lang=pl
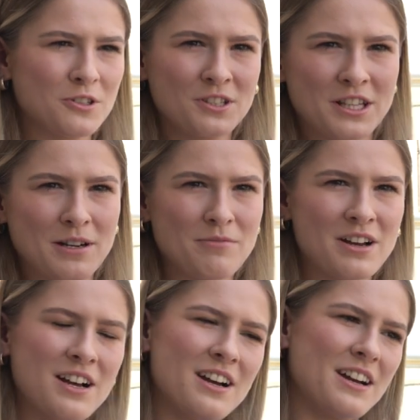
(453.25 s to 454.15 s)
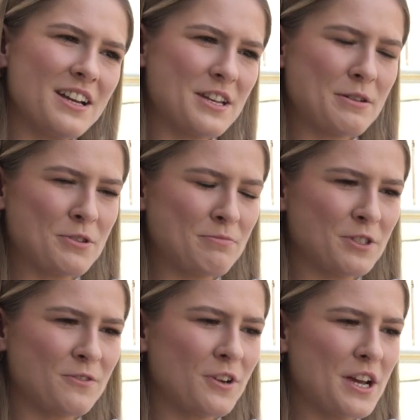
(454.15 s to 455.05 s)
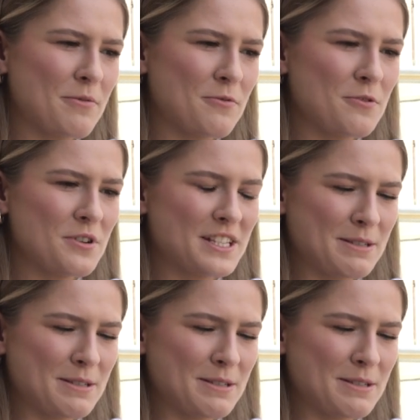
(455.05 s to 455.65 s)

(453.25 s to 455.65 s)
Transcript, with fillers: coś tam i robię to po swojemu.